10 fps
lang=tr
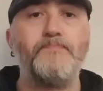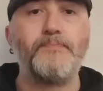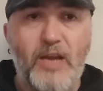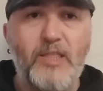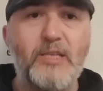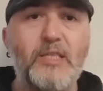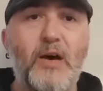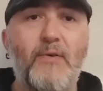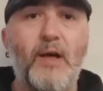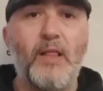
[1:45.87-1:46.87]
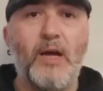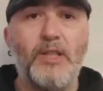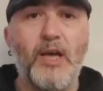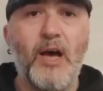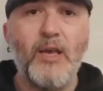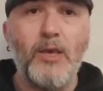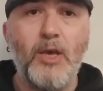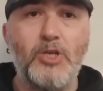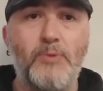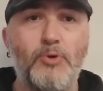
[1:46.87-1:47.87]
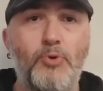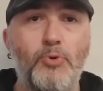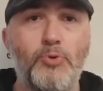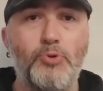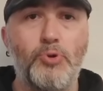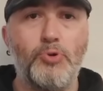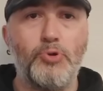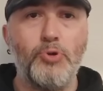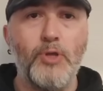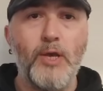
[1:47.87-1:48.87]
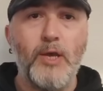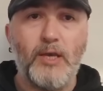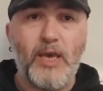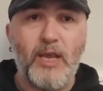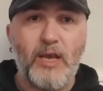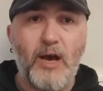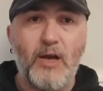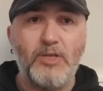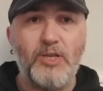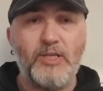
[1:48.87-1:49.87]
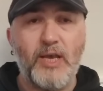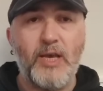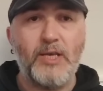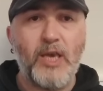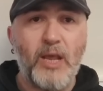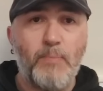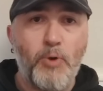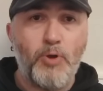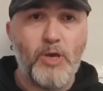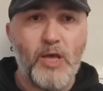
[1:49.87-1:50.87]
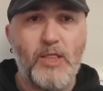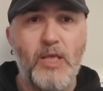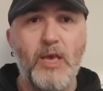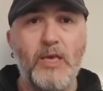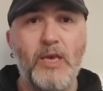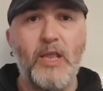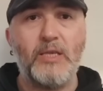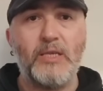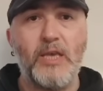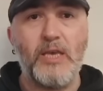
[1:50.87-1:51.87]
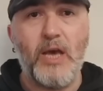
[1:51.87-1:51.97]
Derdest davalarda hangi aşamada olursa olsun gerek ağır ceza, gerek bölge adliye, gerekse de